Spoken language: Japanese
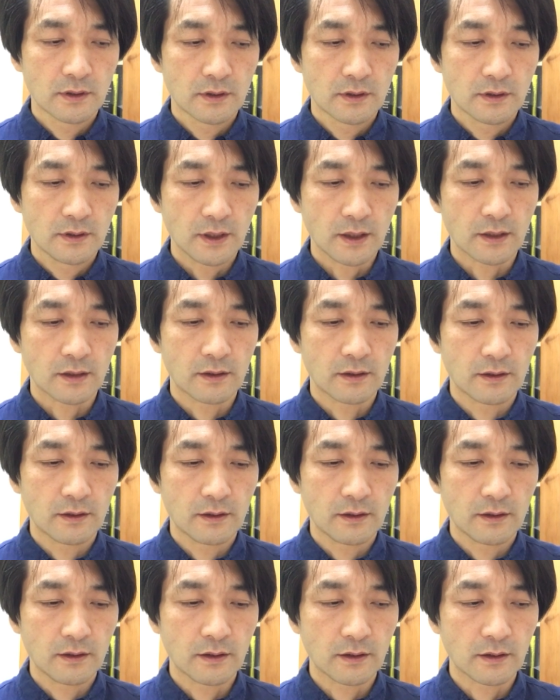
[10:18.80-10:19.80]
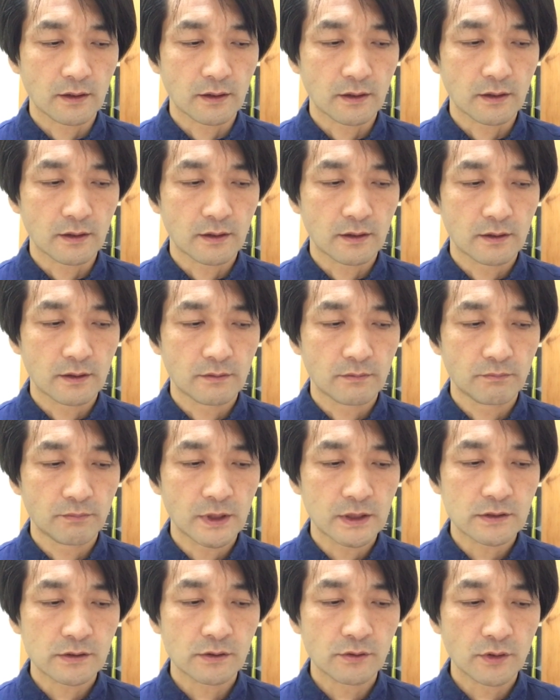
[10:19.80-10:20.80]
で、
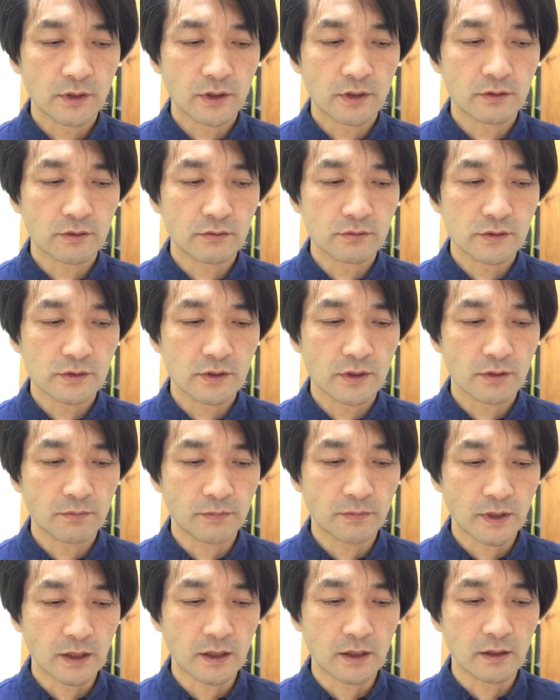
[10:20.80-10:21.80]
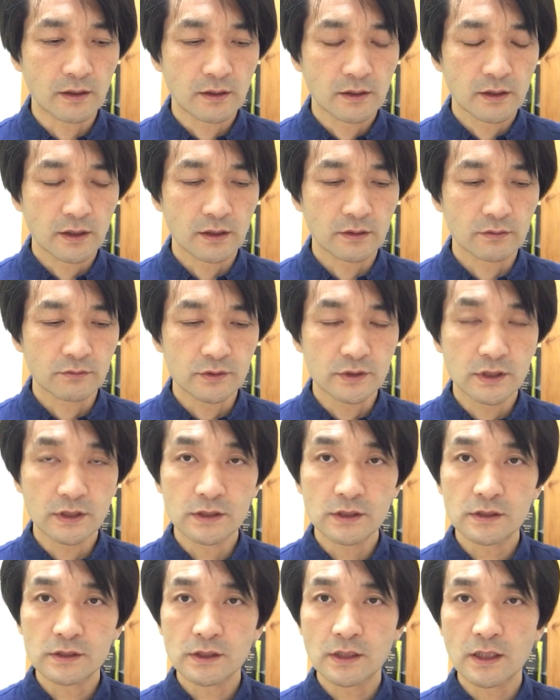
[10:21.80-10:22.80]
別の言い方をすれば事
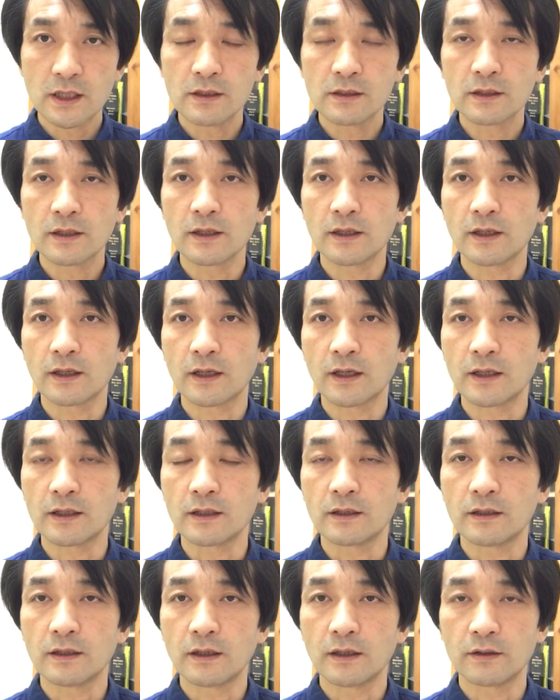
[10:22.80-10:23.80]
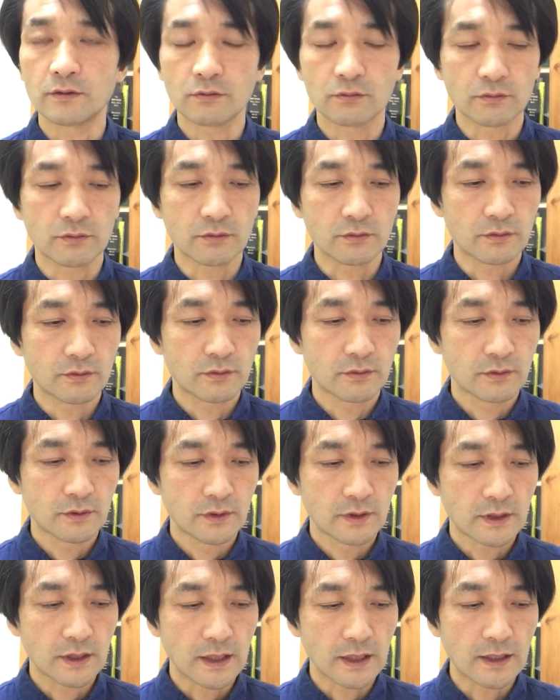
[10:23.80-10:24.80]
実関係が明
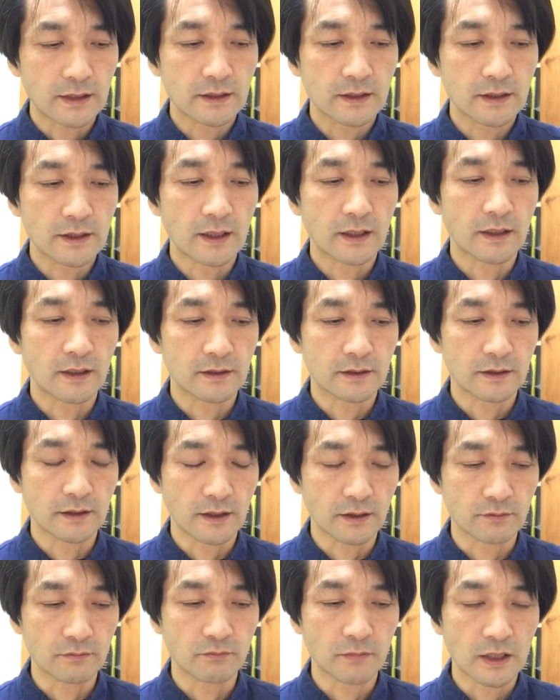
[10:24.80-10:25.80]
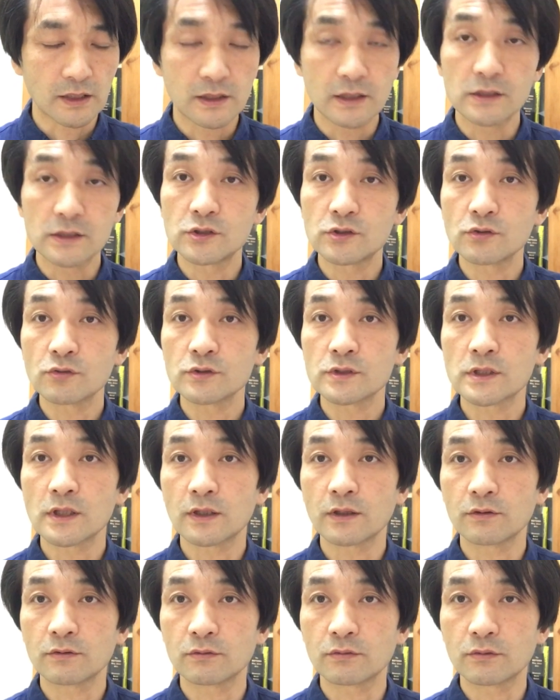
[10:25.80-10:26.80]
らかになる、立証さ
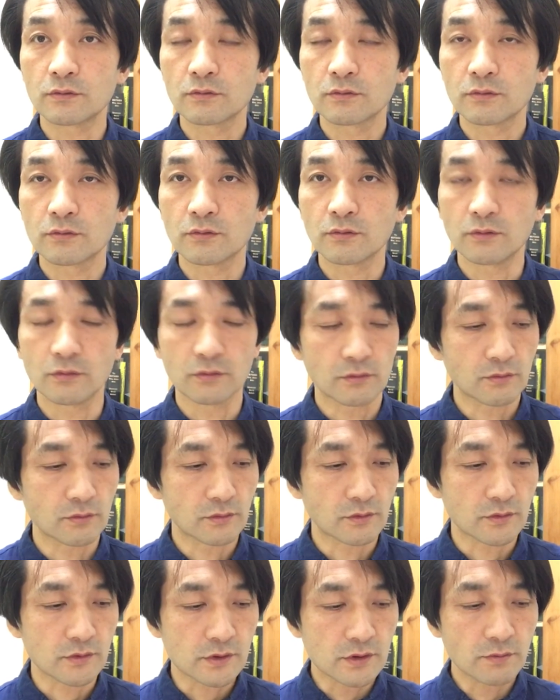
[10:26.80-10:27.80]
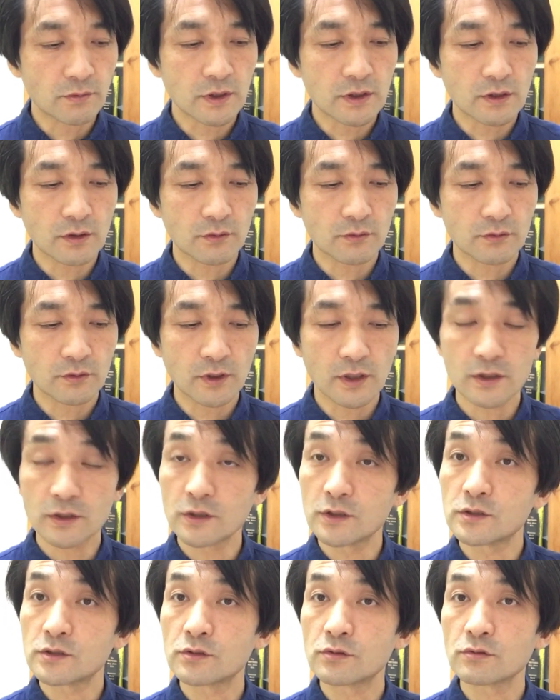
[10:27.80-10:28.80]
れるということ、全てのことが
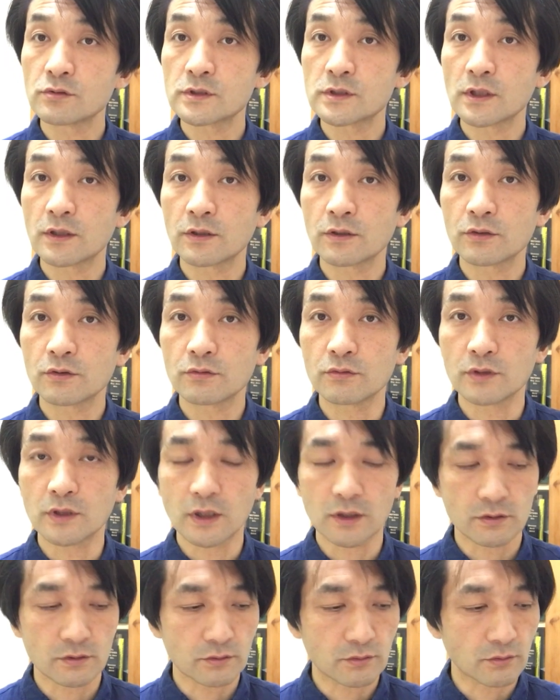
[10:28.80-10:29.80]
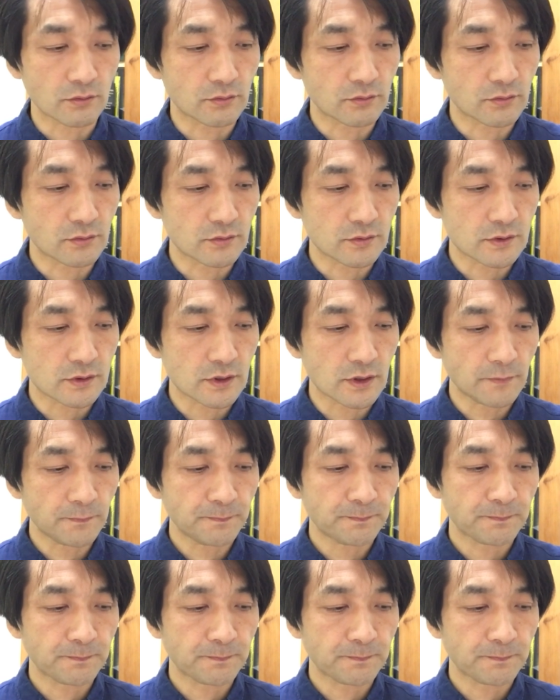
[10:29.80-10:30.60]
立証されるようになるということですね。